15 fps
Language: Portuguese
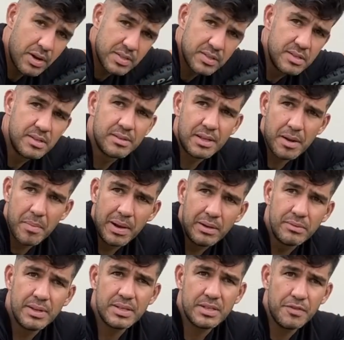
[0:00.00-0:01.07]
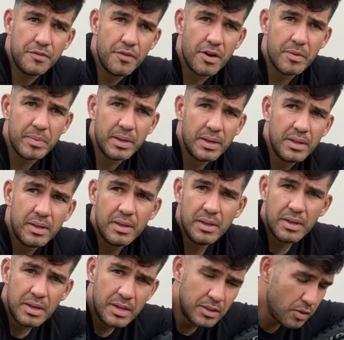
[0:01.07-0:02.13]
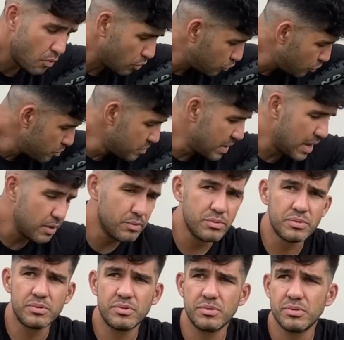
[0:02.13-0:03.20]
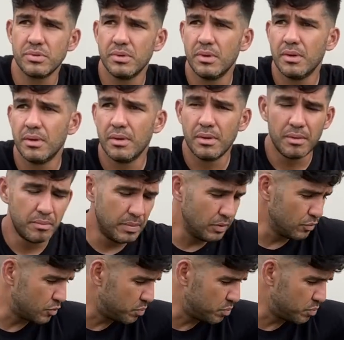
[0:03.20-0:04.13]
assim, trabalhando dessa forma. Então quanto menos menos